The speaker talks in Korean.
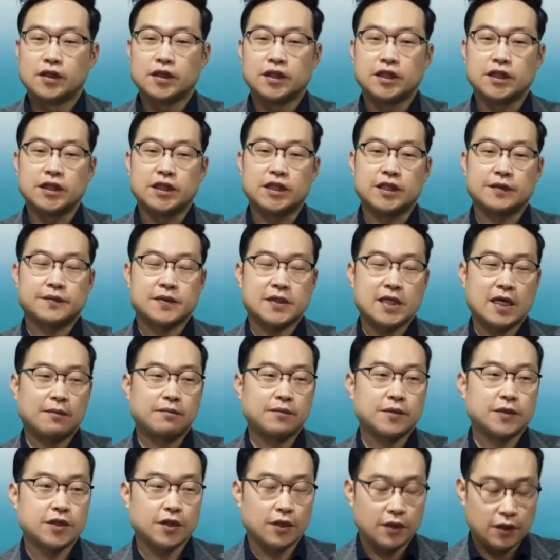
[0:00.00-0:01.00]

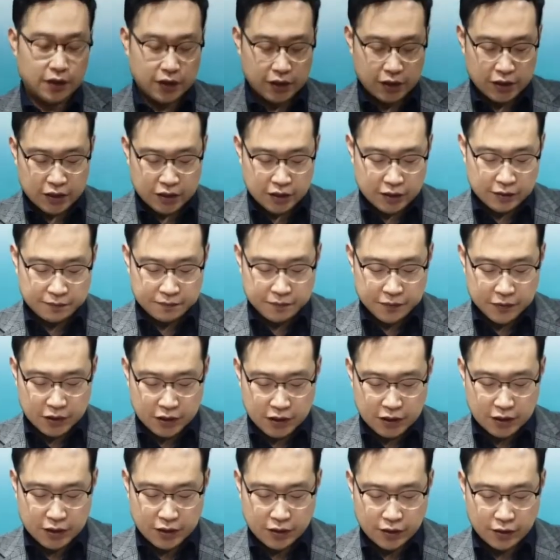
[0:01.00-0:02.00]
23절,
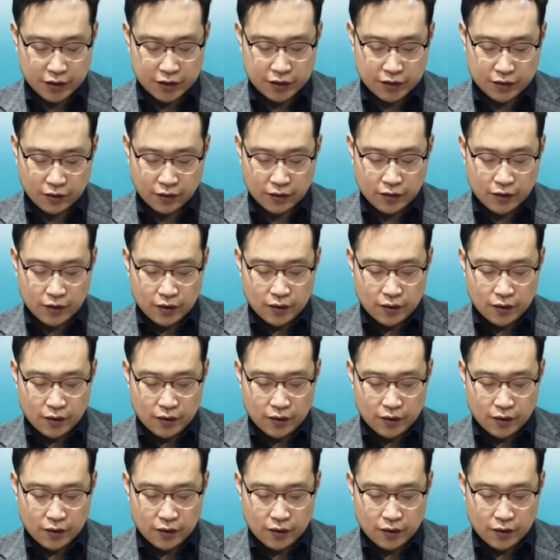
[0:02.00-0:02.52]
27절이죠.